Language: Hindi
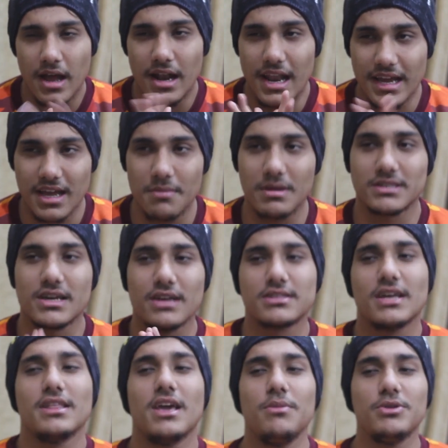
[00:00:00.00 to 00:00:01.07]
लेकिन मैं साथ
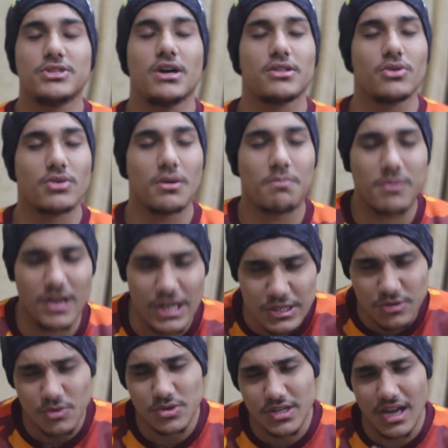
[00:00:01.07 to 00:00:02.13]
साथ ये भी चाहता हूँ कि
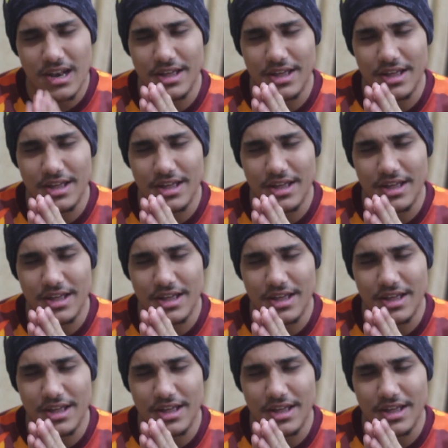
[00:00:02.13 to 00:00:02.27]
प्लीज़ उसके